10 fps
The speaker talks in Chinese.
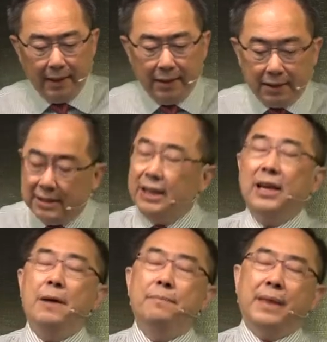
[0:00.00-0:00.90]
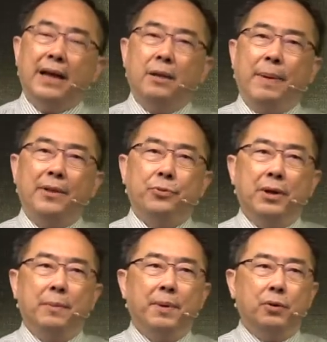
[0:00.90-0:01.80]
今天一个很大的判断
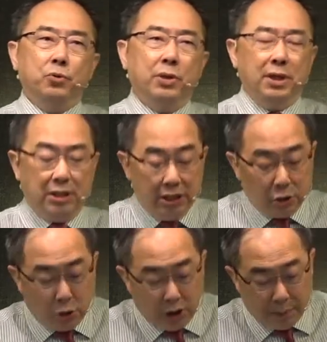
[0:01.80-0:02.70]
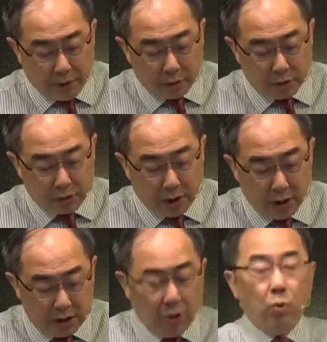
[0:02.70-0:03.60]
的标准，很精确的标准就是
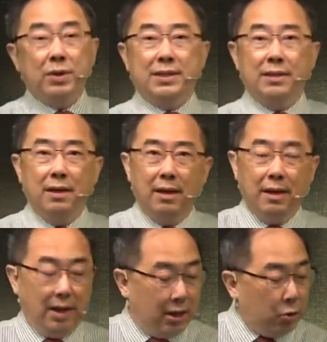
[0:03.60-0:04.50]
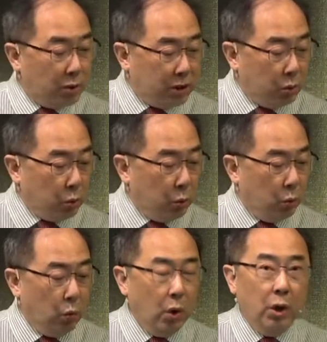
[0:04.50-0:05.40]
结果子。很多基督
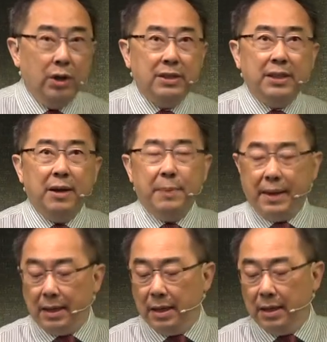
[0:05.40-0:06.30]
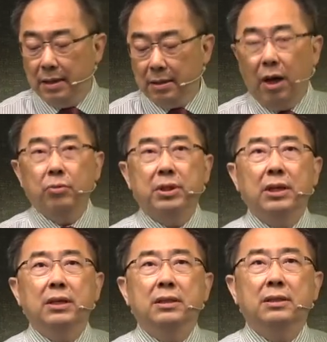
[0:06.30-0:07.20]
徒生命到
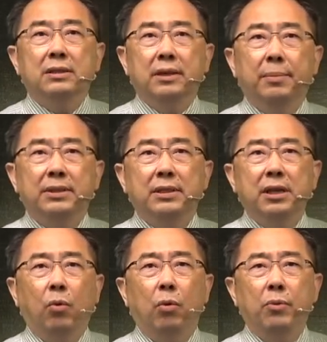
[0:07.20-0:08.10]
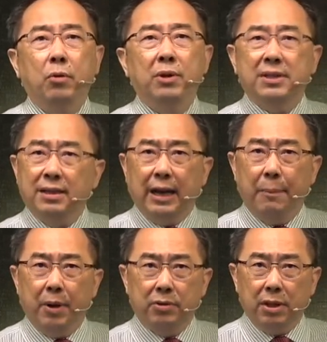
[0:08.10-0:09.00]
底？怎么知道我们有没有正常
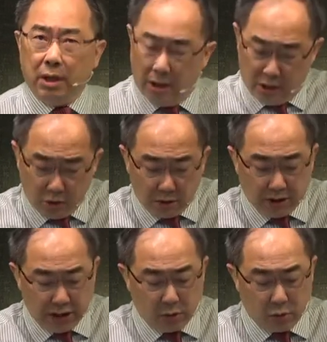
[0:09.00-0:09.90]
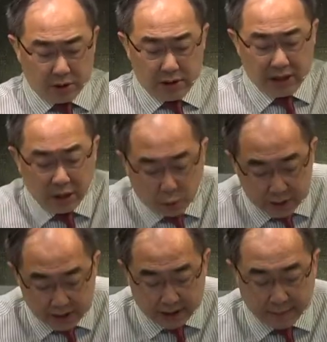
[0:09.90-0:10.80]
表现呢？就是结果子，结果
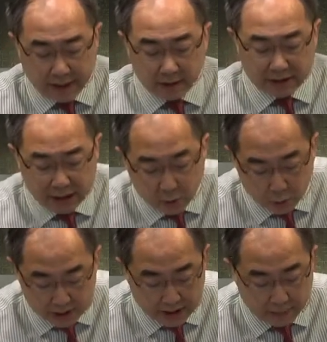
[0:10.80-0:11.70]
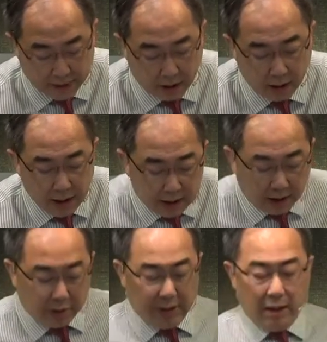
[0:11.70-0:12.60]
子了没有？结果子了没有？那
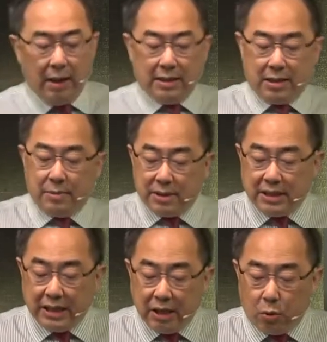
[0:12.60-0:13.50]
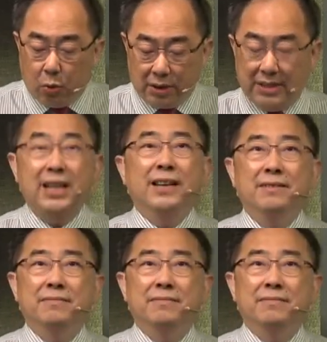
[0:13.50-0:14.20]
到底什么是结果子呢？